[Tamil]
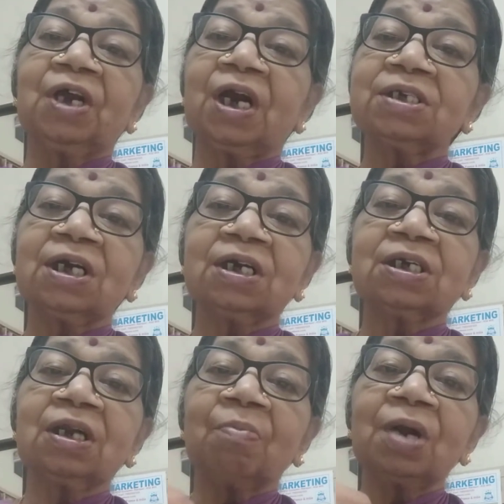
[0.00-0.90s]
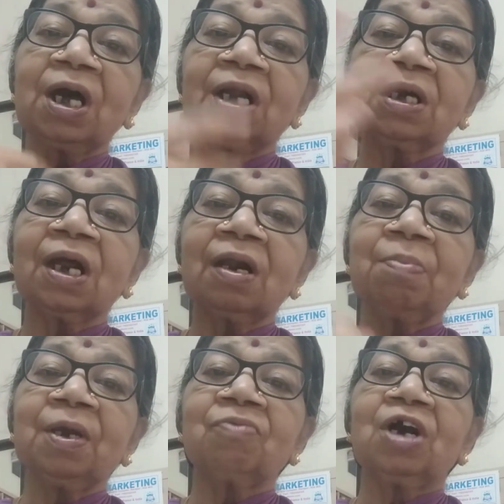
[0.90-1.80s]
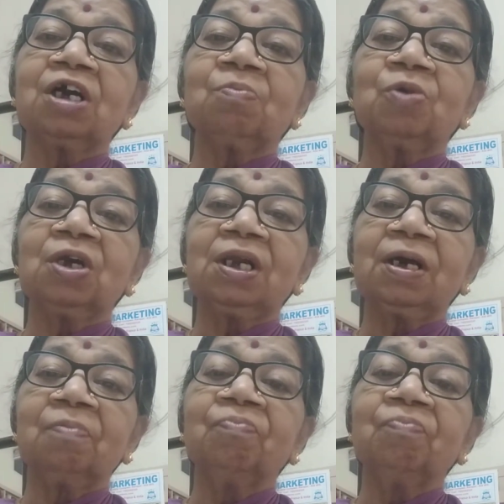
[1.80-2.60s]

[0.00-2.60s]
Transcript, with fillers: ராஜா கிட்ட நம்மளால் நல்ல பேர் வாங்க முடியல